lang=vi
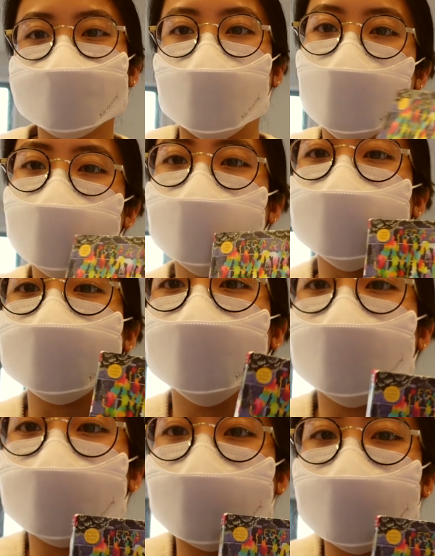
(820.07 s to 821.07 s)
Trời ơi mọi
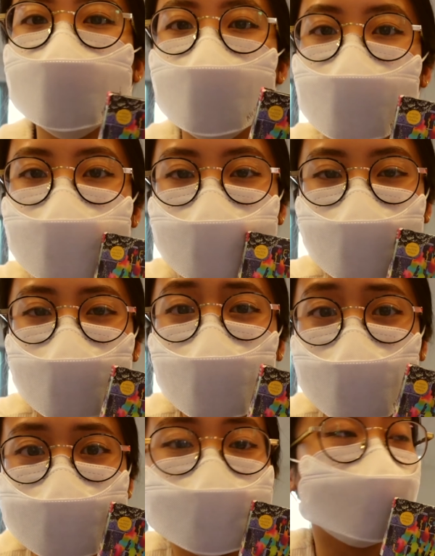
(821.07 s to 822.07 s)
người, cái quyển này nó
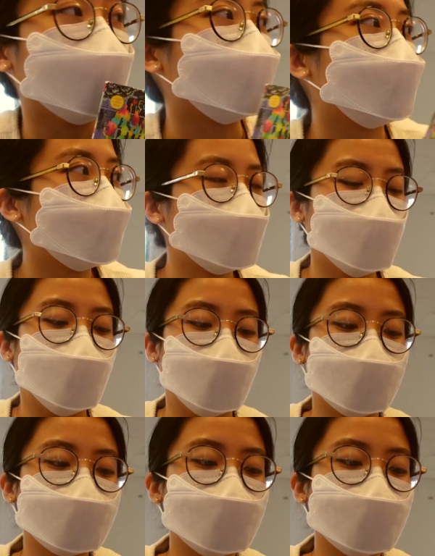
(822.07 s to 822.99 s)
buồn cười kinh khủng luôn.